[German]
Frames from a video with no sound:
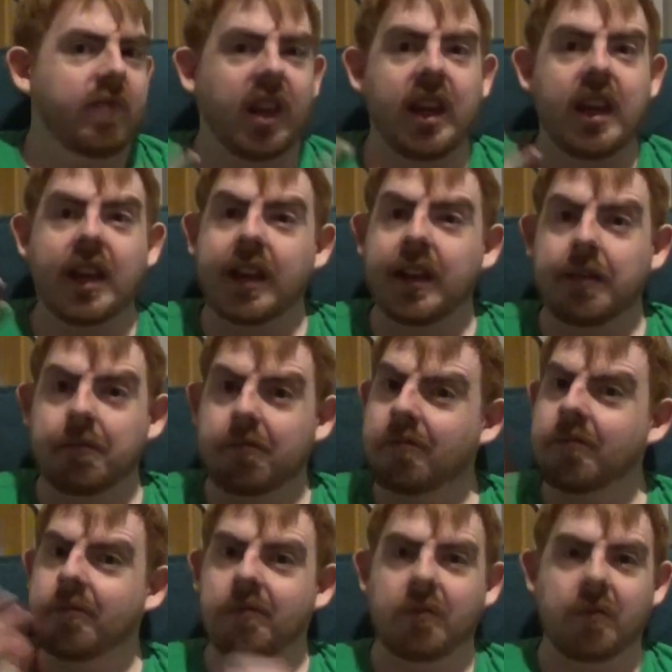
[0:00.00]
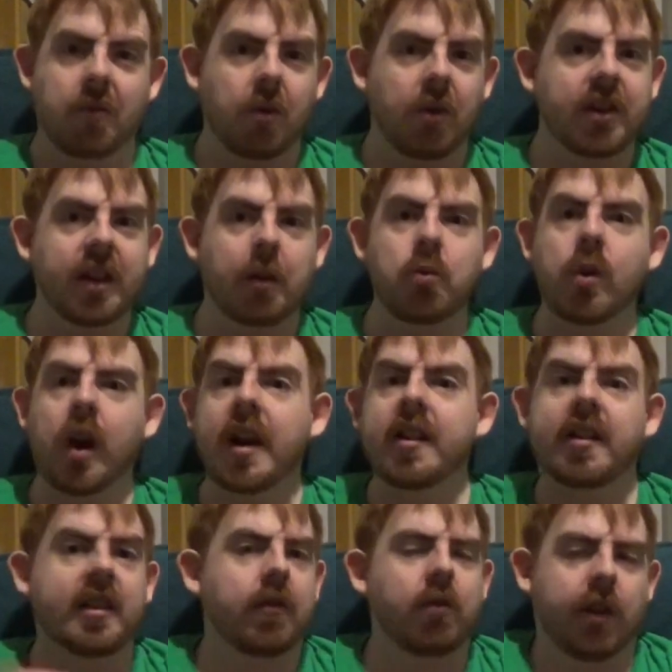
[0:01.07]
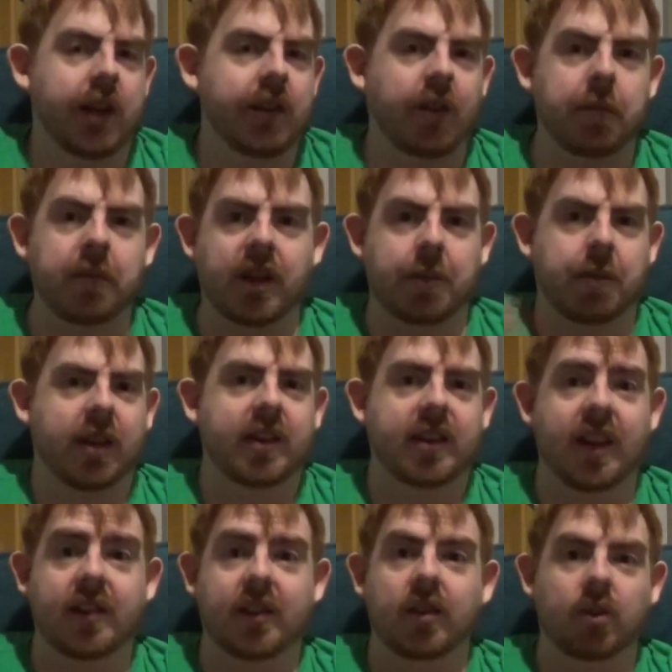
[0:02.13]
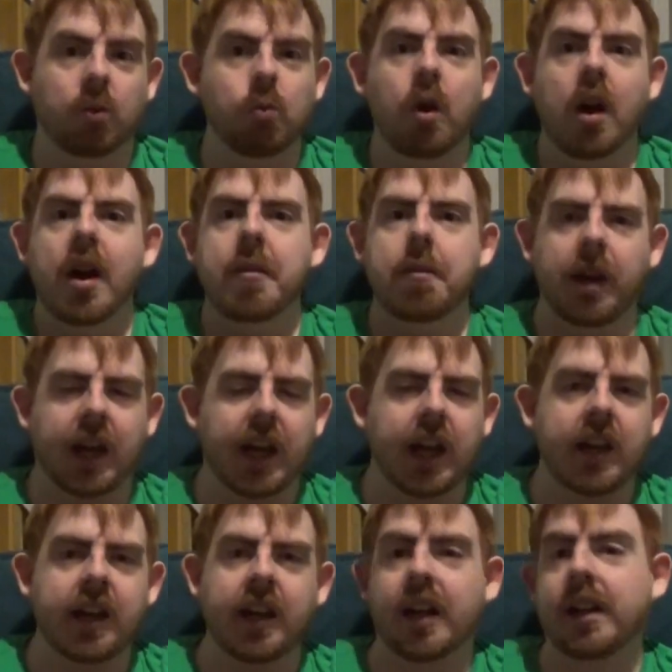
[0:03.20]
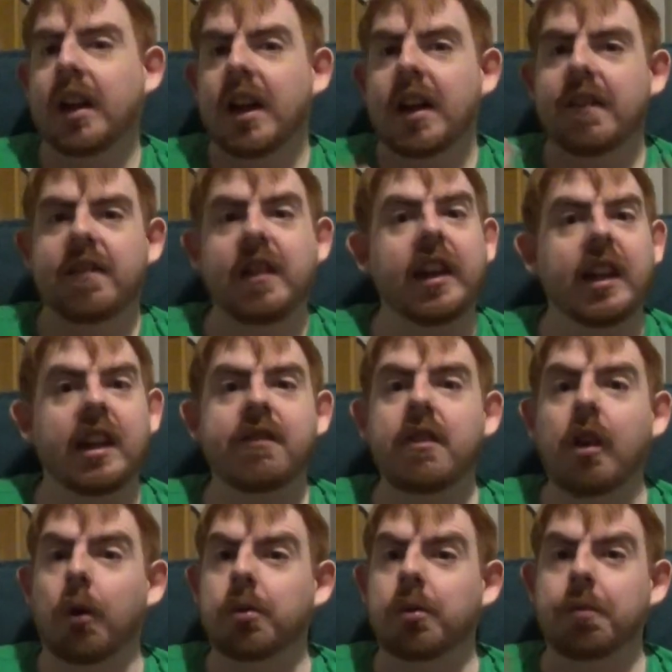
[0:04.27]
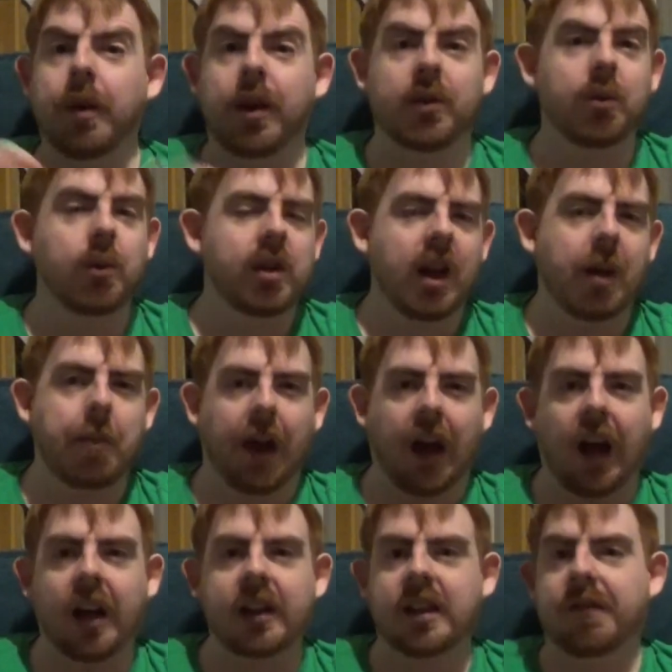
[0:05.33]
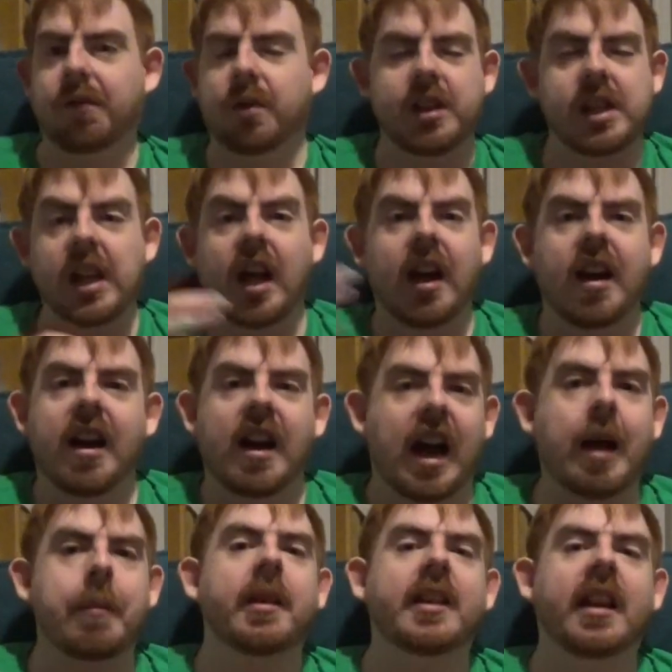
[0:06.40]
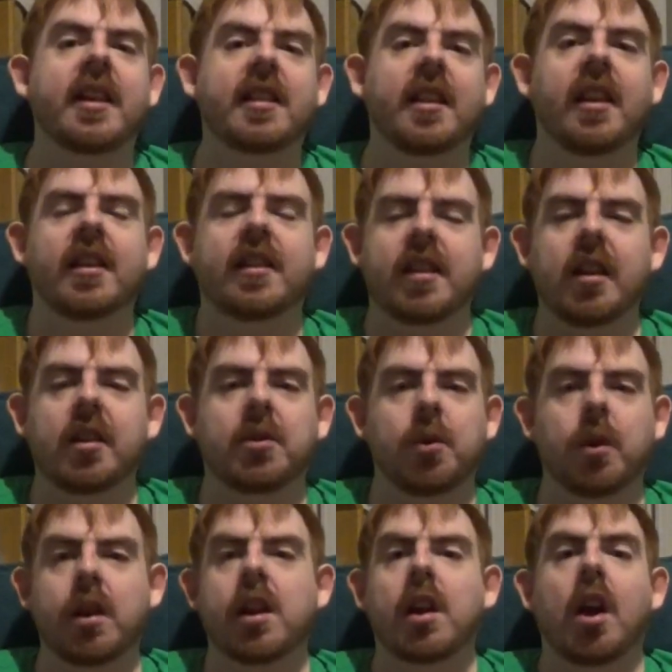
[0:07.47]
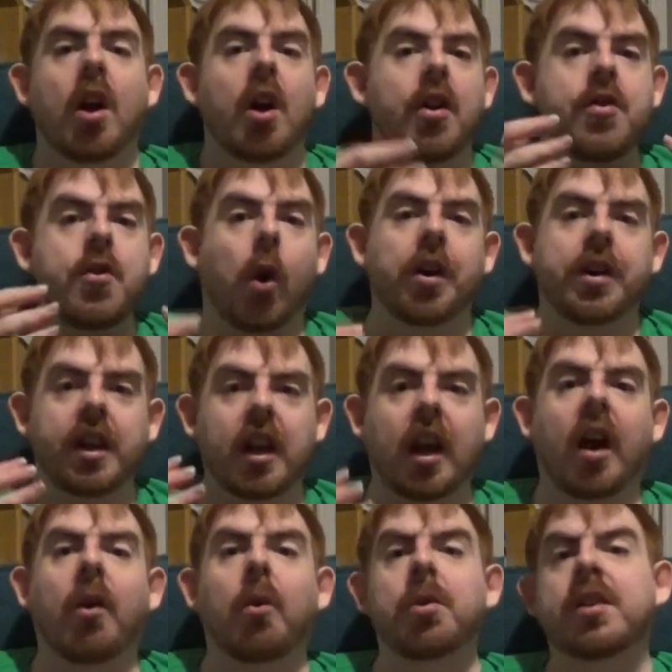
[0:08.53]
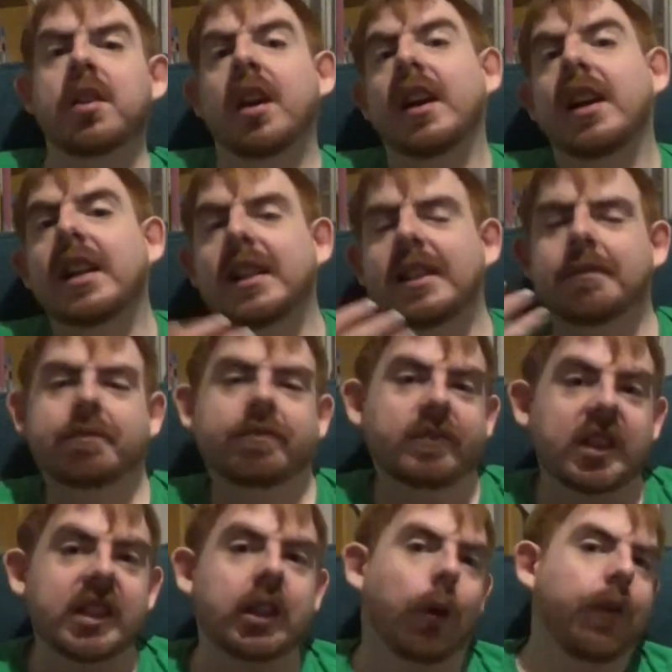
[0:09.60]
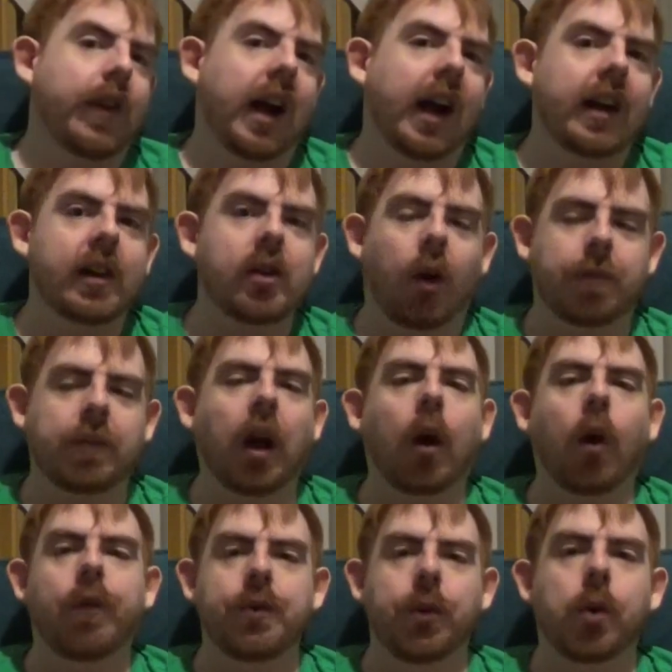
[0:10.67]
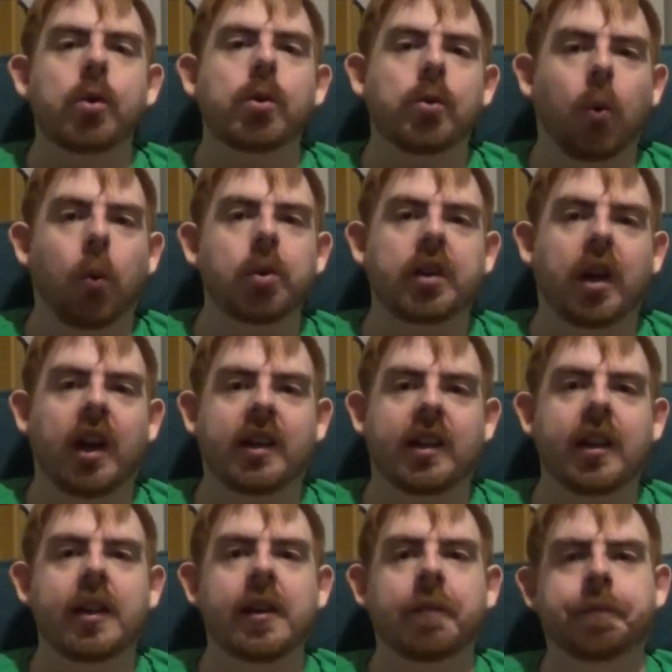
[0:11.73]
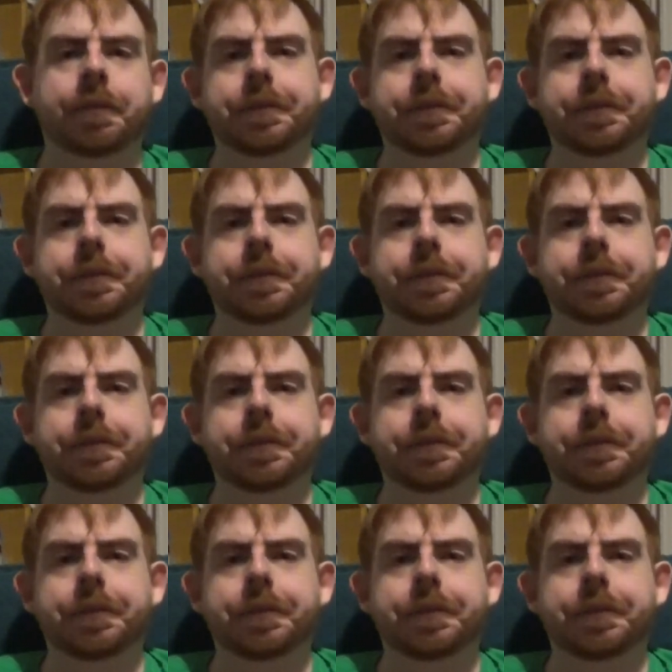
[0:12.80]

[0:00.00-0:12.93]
Egen Samurai ist ja wohl irgendwann mit der Prinzessin zu bereden hat. Vielleicht irgendwie auch so ein persönlicher Berater von ihr. Aber das ist natürlich noch nicht raus. Ist auch fraglich, ob darauf noch großartig